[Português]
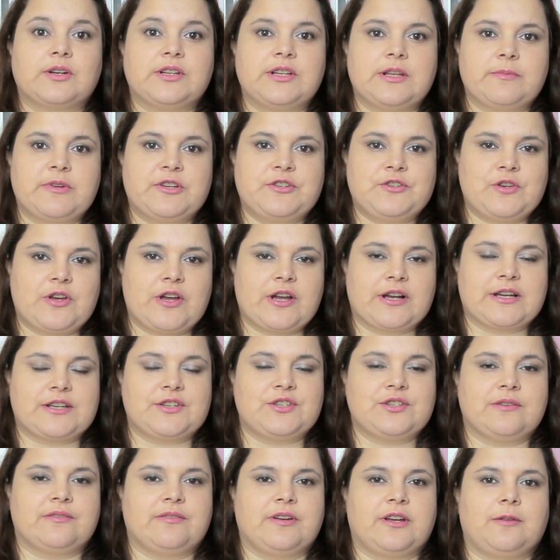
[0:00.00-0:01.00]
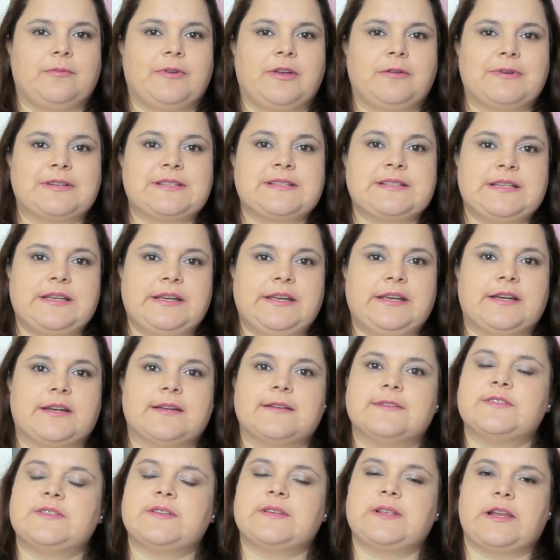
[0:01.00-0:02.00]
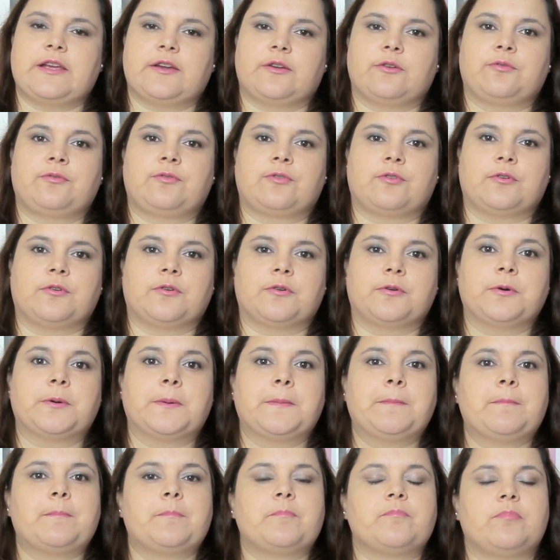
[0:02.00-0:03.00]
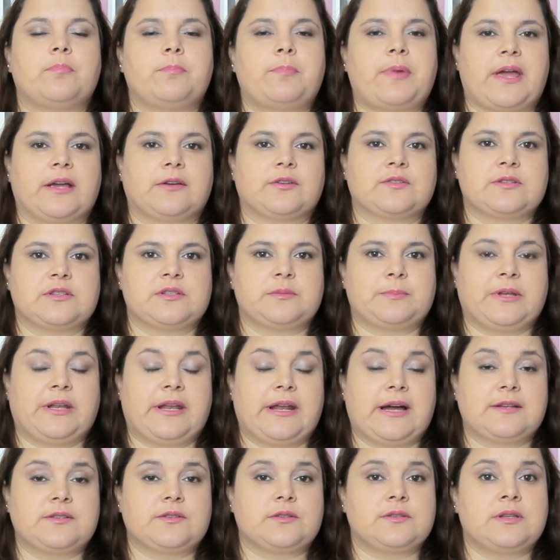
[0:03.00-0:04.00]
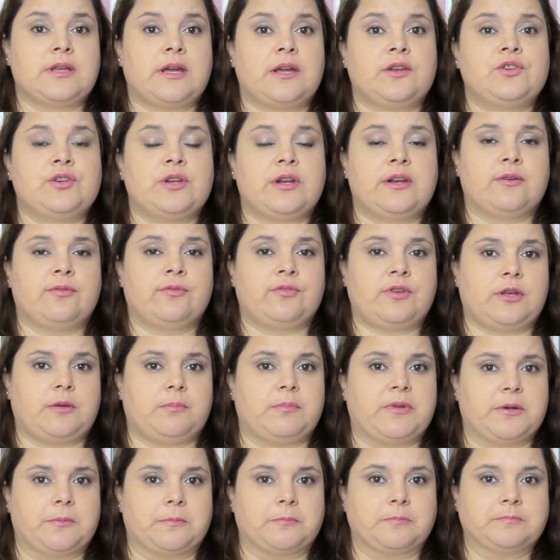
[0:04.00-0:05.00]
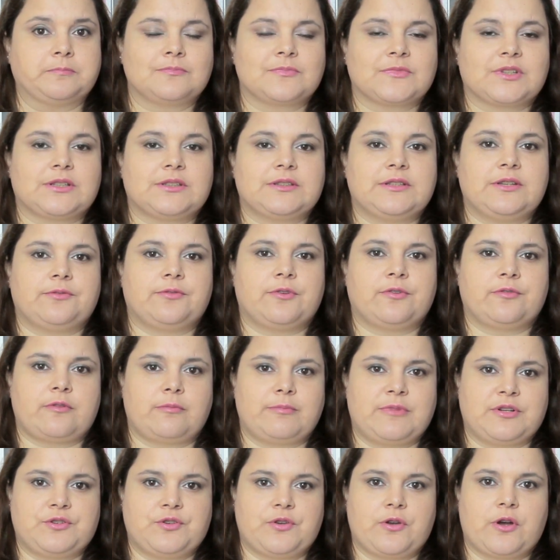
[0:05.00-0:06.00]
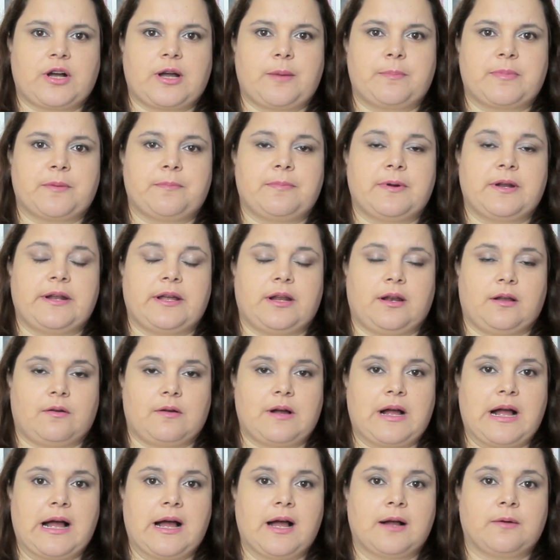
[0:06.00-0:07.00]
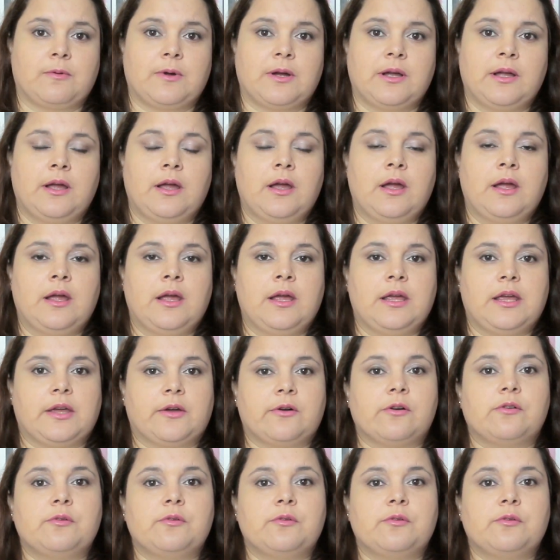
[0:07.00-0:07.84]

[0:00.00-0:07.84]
Quando a mandioca estiver bem macia, desligue o fogo, pegue os seus pedaços e retire a fibra. Devolva a mandioca para a panela com a água e